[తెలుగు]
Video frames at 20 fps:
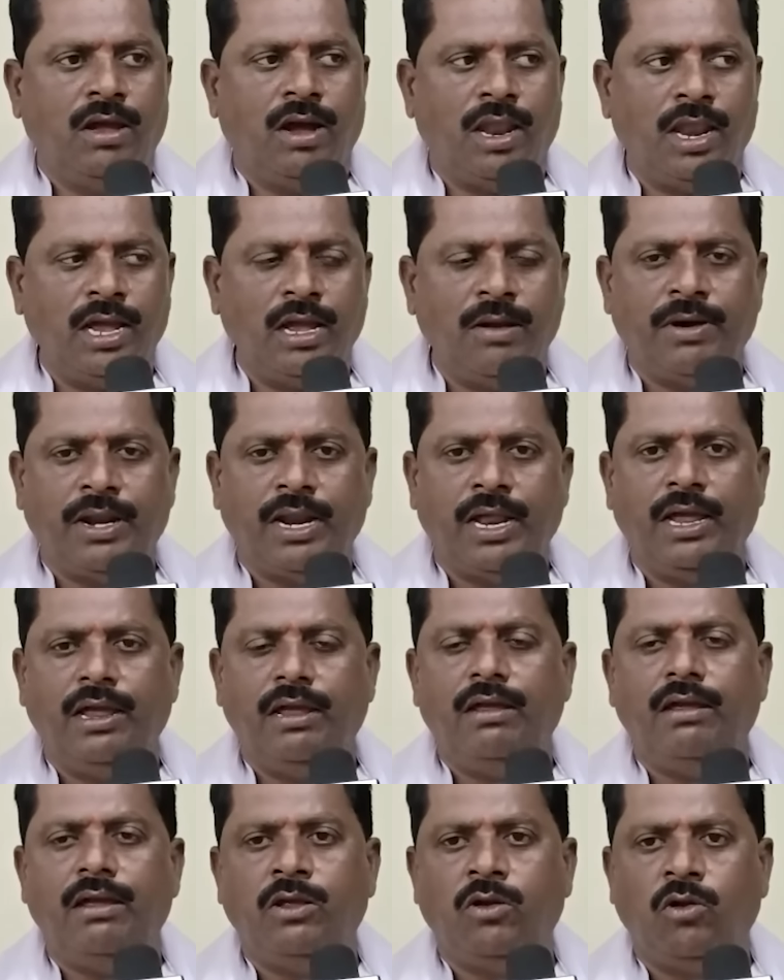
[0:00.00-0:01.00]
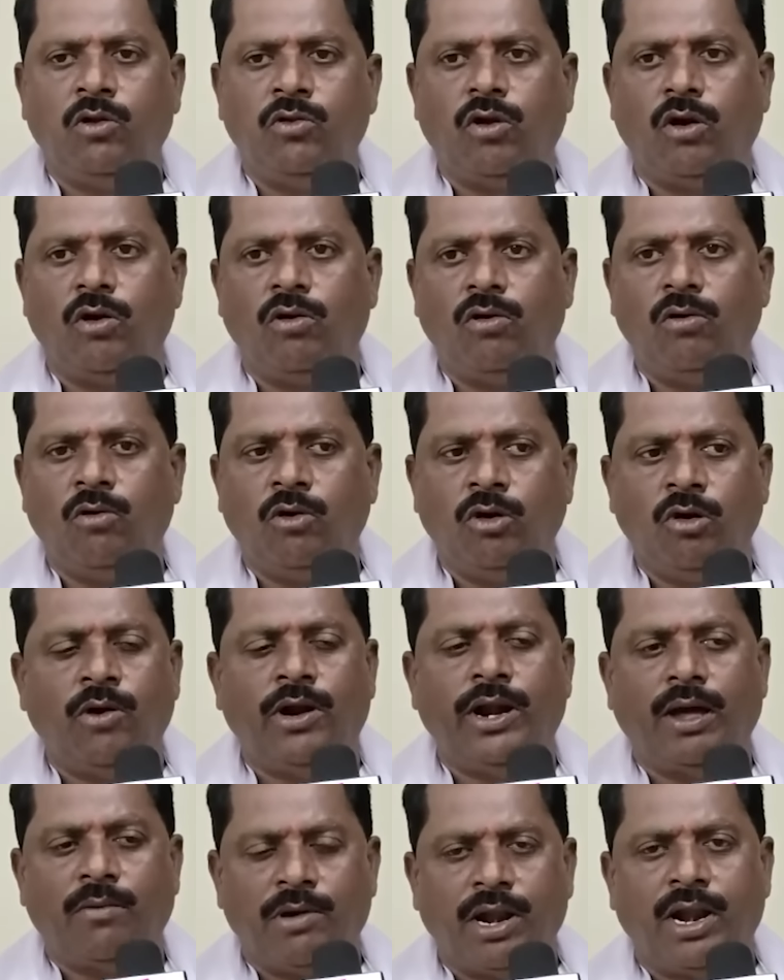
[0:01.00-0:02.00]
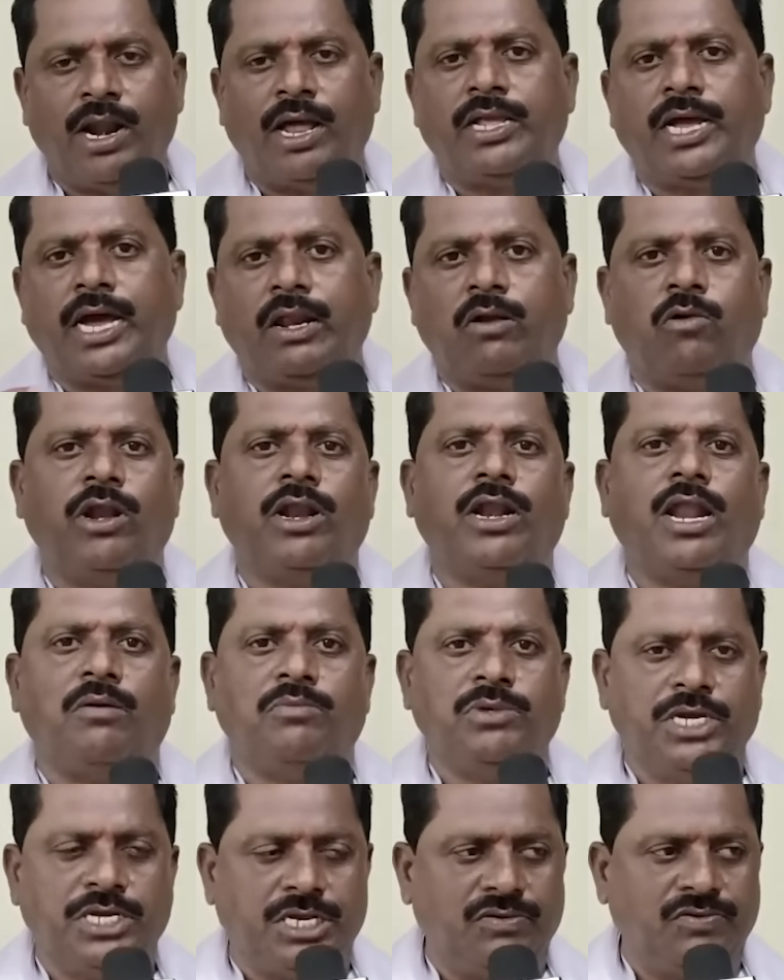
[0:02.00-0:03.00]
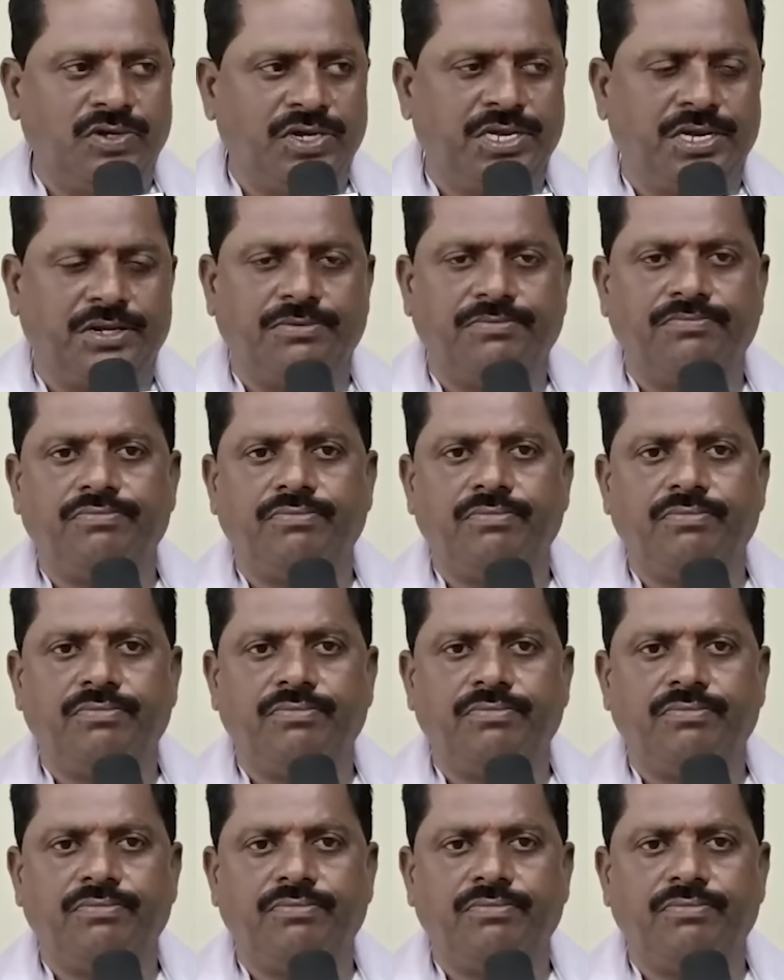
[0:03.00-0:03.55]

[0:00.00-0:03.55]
అలాగే మరి ఈరోజు గుడివాడ అమర్నాథ్ గారు కూడా నామినేషన్ వేశారు